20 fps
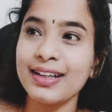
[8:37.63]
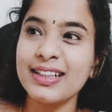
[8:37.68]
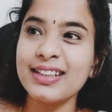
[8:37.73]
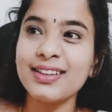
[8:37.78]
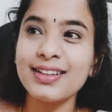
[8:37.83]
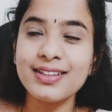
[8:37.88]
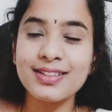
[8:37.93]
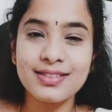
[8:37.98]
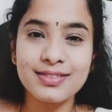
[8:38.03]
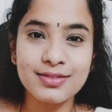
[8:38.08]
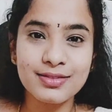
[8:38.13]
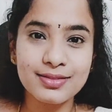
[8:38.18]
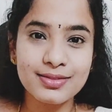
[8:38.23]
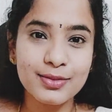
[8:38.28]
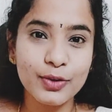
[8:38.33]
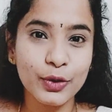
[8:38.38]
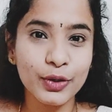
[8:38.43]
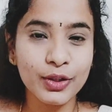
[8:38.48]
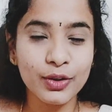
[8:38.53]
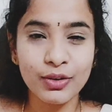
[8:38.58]
ఇంకా
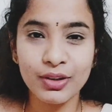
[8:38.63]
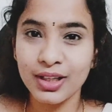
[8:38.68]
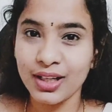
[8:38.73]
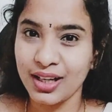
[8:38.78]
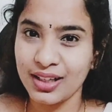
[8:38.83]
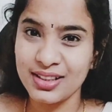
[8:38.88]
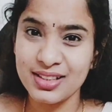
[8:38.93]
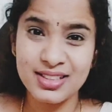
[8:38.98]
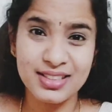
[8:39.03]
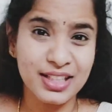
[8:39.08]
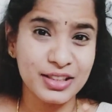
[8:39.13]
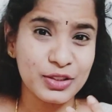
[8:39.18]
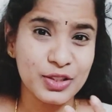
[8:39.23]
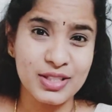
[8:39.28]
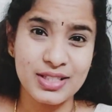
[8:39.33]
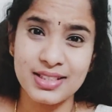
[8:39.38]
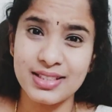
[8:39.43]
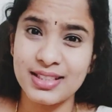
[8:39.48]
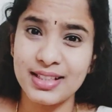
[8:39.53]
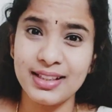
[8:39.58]
కొన్ని కొన్ని కలర్స్ నాతో
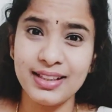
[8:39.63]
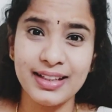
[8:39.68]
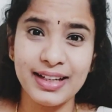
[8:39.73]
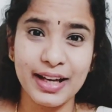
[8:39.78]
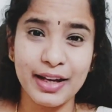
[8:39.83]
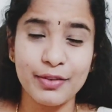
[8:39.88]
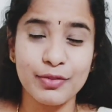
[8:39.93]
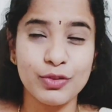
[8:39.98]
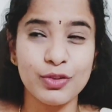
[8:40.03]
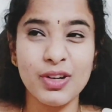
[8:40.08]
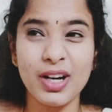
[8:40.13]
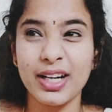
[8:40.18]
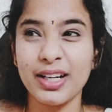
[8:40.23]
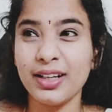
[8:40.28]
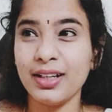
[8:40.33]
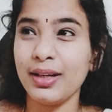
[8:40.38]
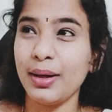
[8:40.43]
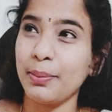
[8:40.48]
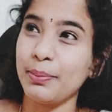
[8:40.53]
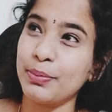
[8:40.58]
అస్సలు లేవు
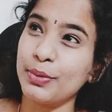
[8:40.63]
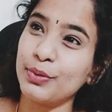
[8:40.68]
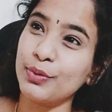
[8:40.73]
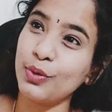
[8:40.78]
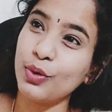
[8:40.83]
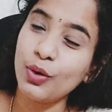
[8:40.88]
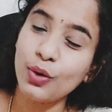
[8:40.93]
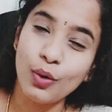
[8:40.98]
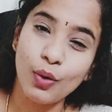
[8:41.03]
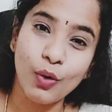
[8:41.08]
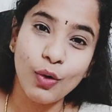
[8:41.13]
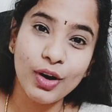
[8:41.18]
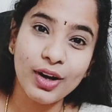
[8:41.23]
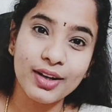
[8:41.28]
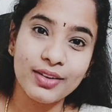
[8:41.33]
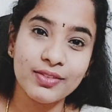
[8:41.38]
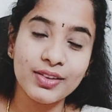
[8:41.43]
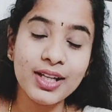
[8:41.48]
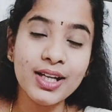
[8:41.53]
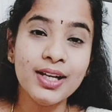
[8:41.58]
అన్నీ ఎప్పుడో
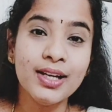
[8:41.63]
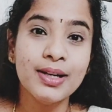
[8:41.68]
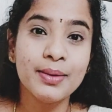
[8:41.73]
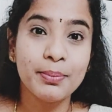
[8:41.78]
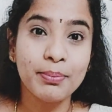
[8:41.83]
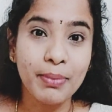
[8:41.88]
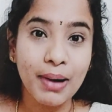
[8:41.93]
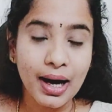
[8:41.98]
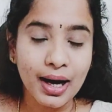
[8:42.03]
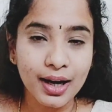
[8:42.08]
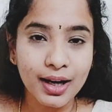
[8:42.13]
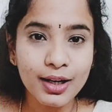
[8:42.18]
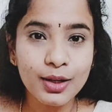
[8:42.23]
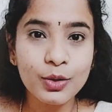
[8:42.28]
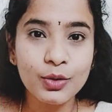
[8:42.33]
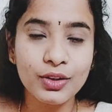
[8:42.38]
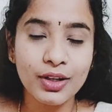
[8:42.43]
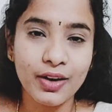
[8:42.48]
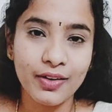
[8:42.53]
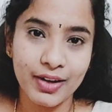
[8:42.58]
ఓల్డ్వి
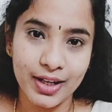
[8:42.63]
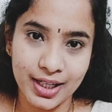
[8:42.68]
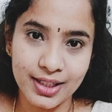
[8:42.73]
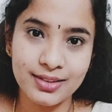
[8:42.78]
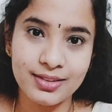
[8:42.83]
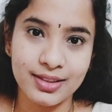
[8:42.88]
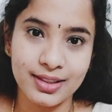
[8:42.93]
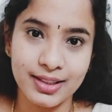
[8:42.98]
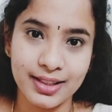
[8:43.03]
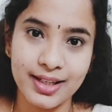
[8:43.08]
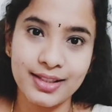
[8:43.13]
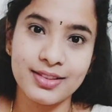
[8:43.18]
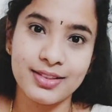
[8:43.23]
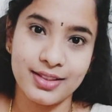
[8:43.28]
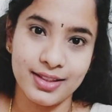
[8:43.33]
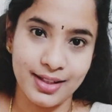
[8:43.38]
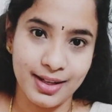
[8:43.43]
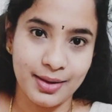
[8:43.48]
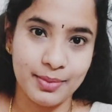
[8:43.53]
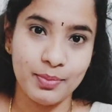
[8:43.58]
బాగున్నావు అంటే త్రీ ఏ
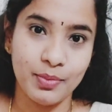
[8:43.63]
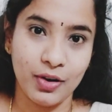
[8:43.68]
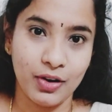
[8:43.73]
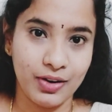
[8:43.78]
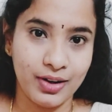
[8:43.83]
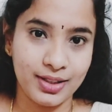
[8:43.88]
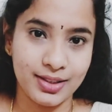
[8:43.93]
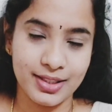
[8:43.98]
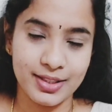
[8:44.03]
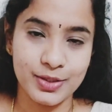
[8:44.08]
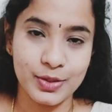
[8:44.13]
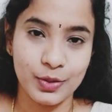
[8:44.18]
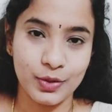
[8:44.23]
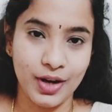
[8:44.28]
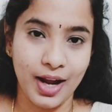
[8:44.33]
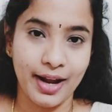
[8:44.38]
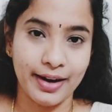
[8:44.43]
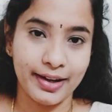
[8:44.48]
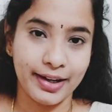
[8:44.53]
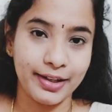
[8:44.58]
త్రీ మొన్న
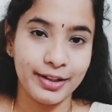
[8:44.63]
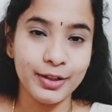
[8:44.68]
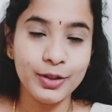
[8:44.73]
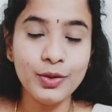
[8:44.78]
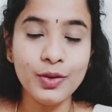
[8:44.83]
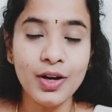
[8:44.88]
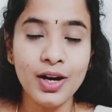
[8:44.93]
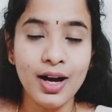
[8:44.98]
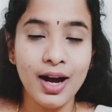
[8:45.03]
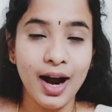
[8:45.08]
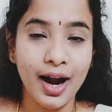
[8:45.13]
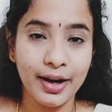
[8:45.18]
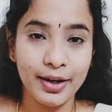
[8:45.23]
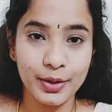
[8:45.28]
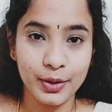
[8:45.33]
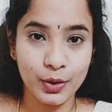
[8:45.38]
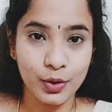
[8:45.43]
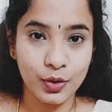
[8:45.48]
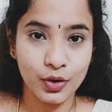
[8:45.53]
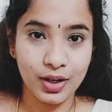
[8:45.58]
తీసుకున్న రెండు
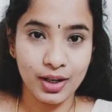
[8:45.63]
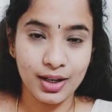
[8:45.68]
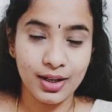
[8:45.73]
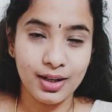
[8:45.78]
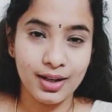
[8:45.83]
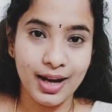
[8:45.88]
అండ్ ఇంకొక